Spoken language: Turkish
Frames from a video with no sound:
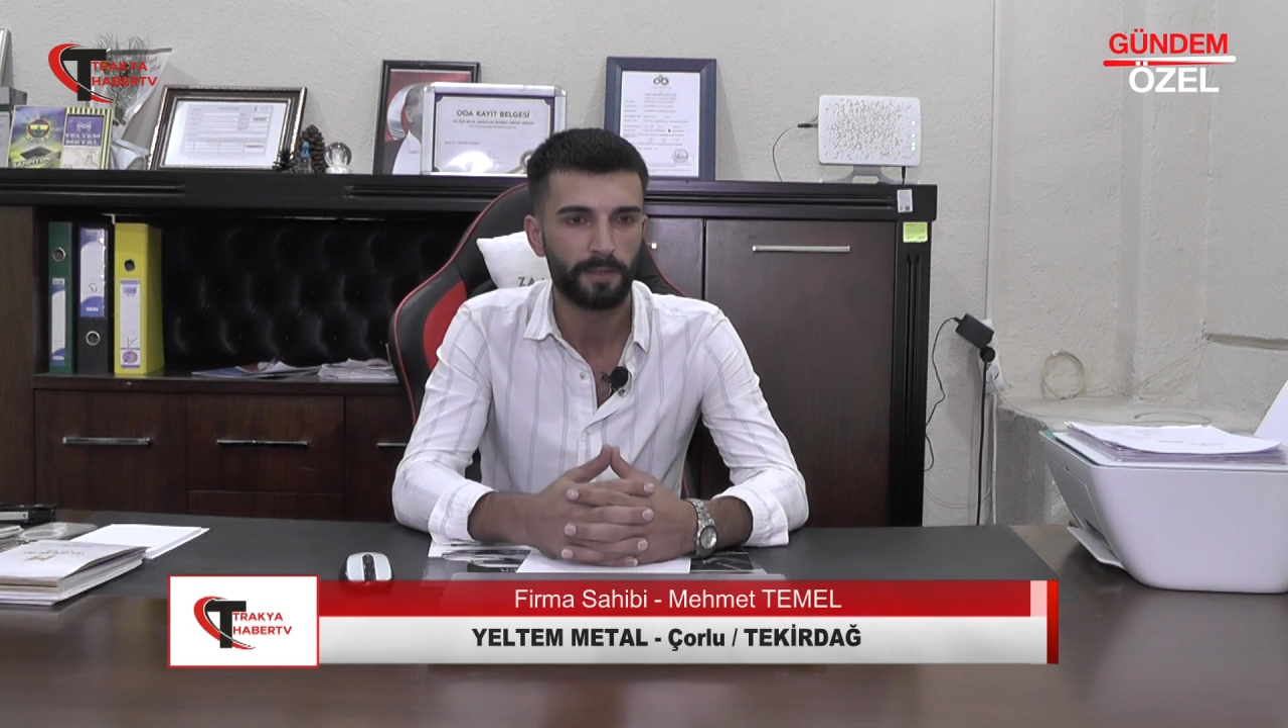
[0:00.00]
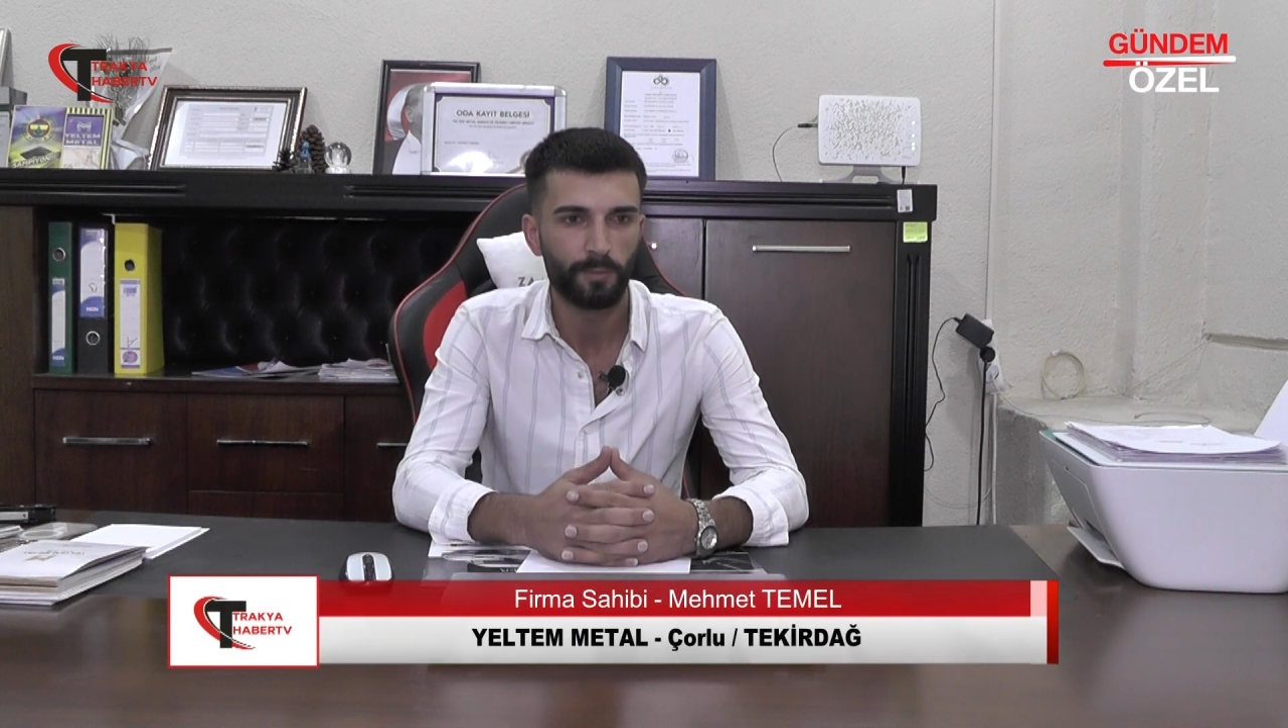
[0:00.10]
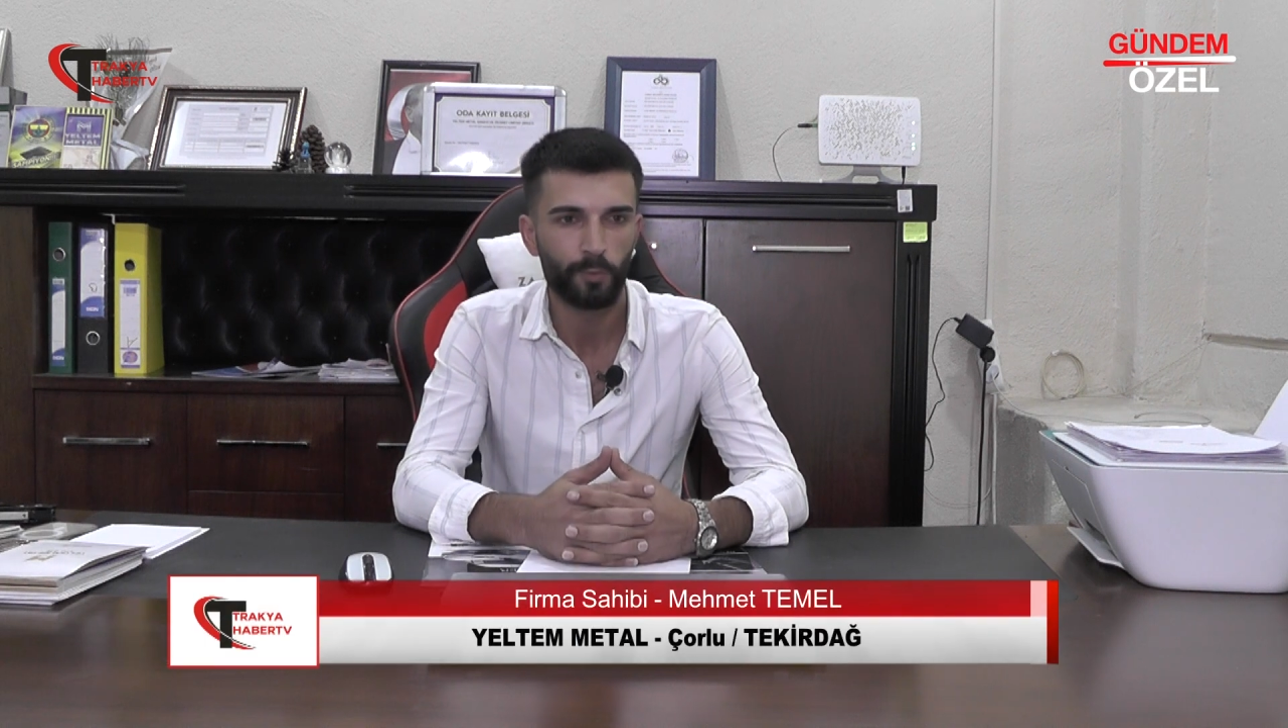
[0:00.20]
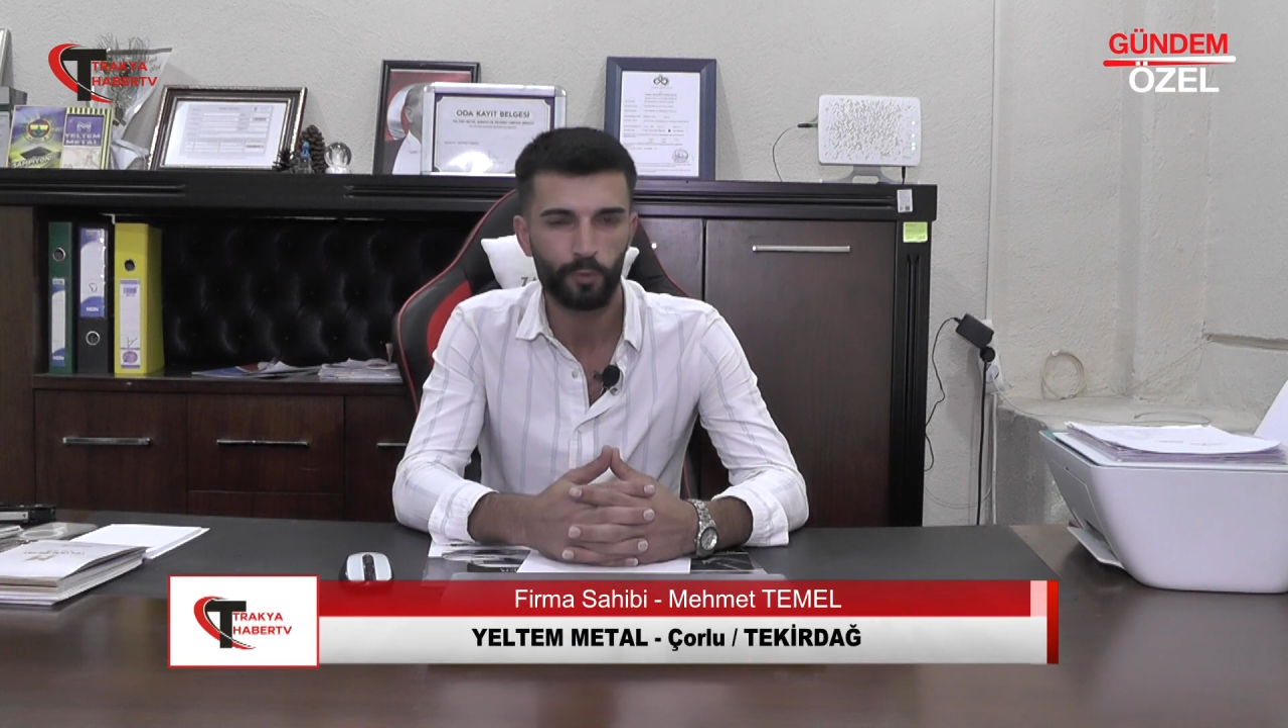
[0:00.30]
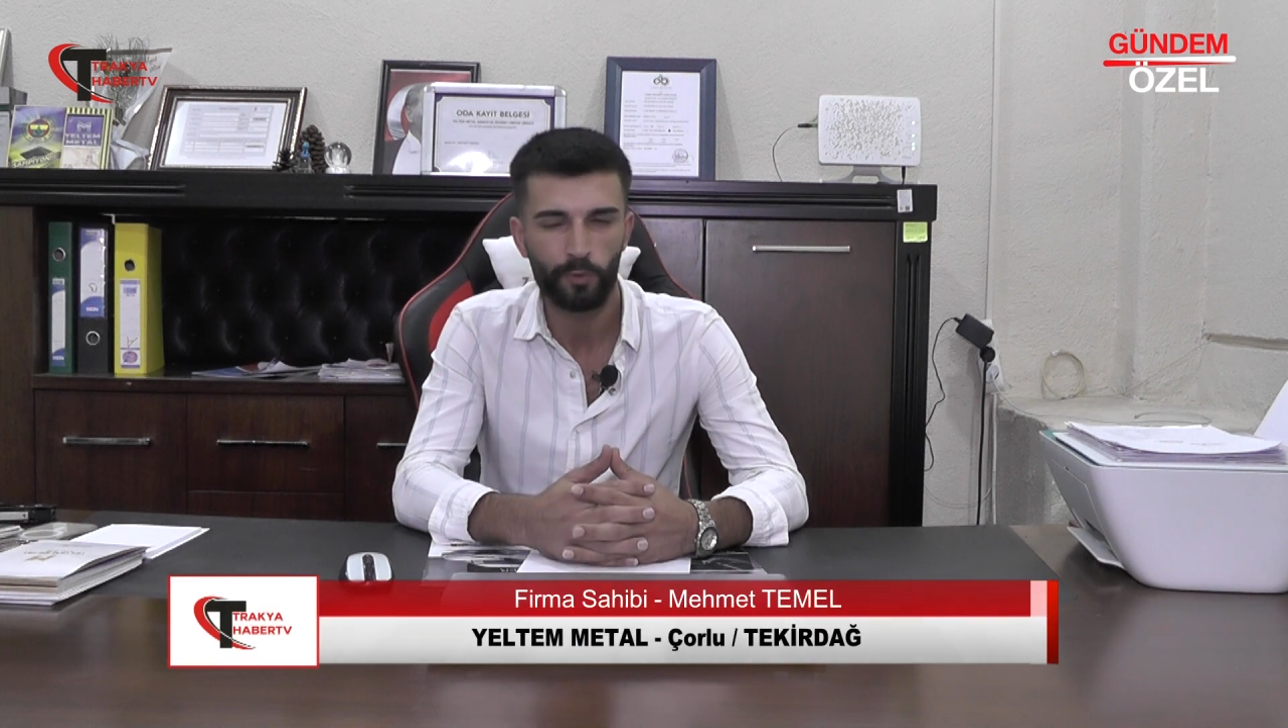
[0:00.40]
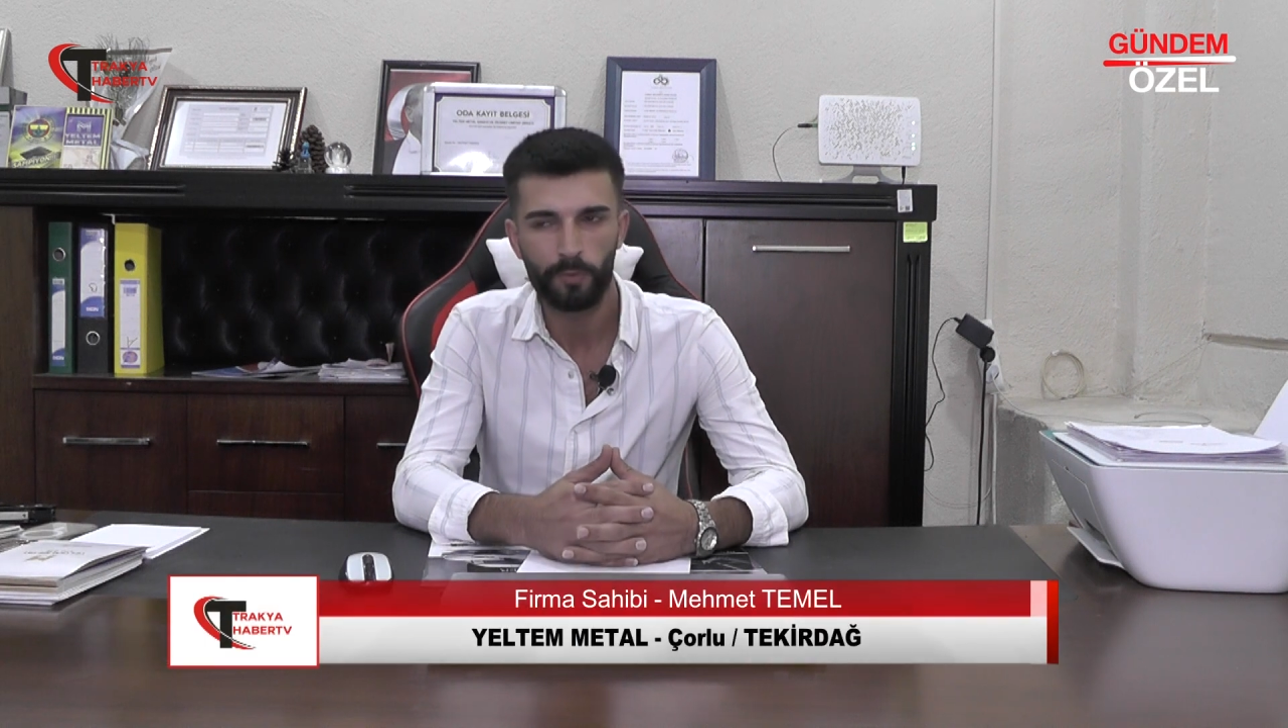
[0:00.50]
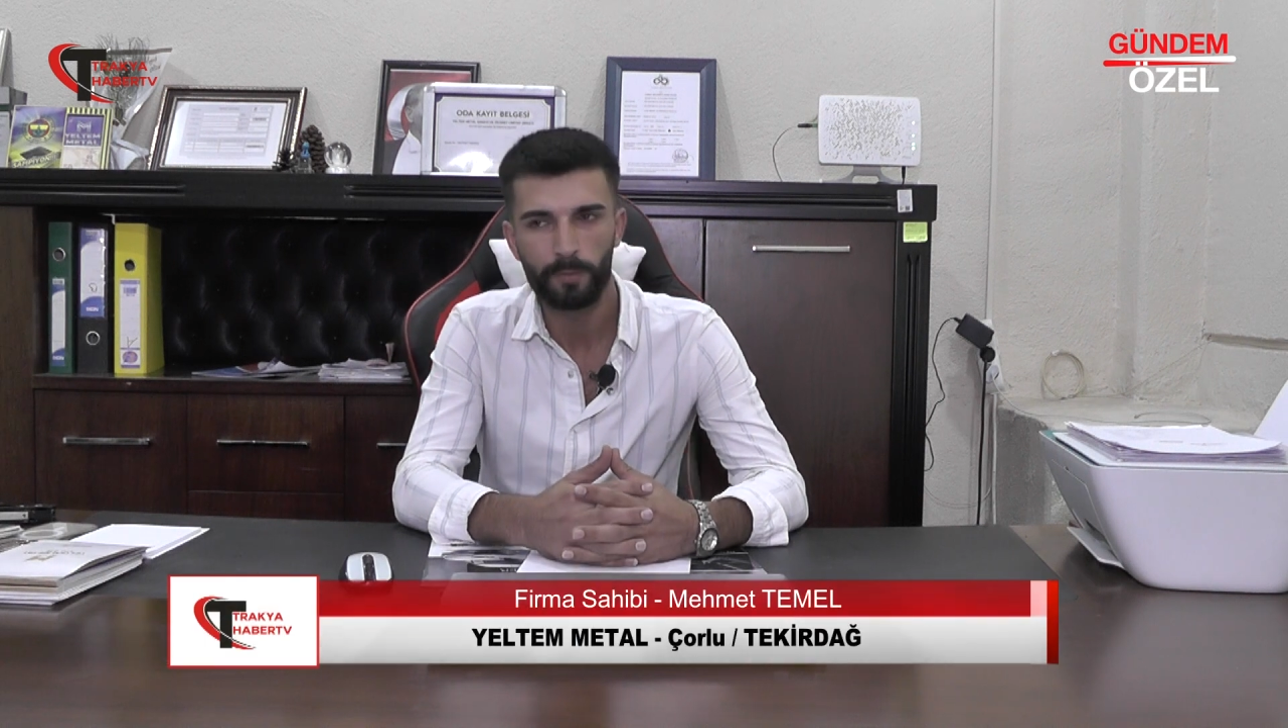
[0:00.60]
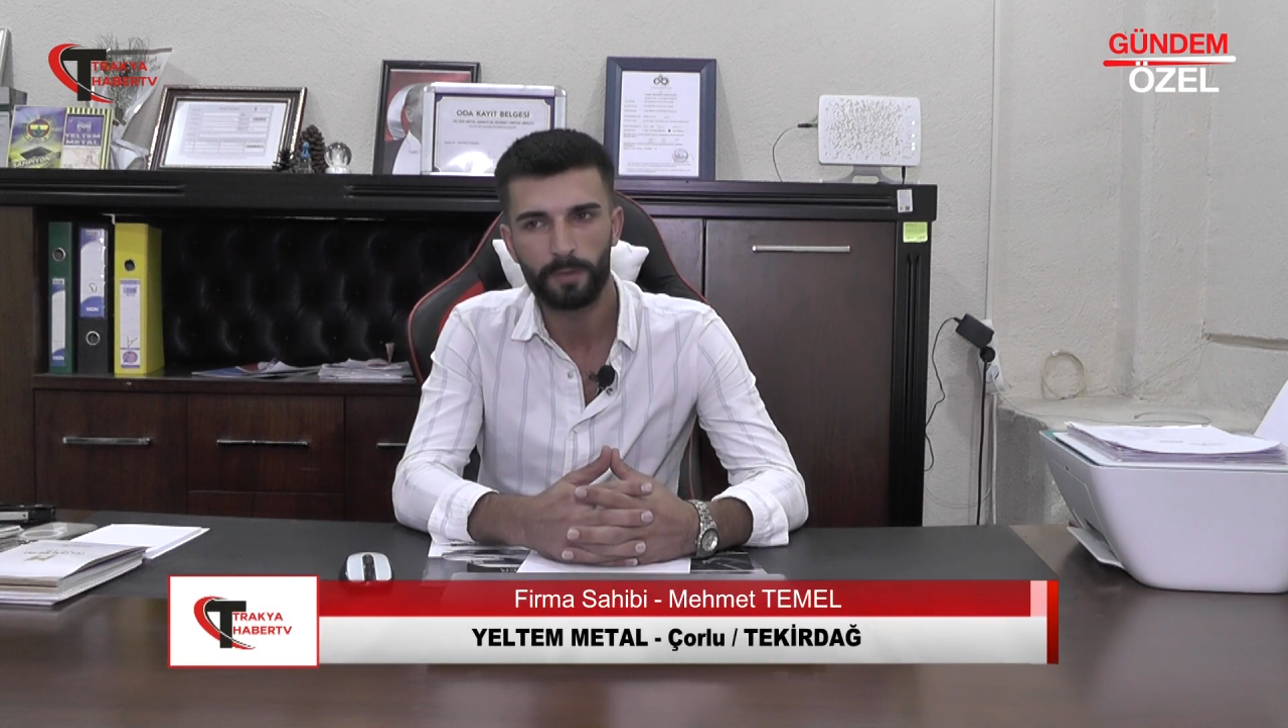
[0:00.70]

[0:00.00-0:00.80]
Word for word: Muşluyum.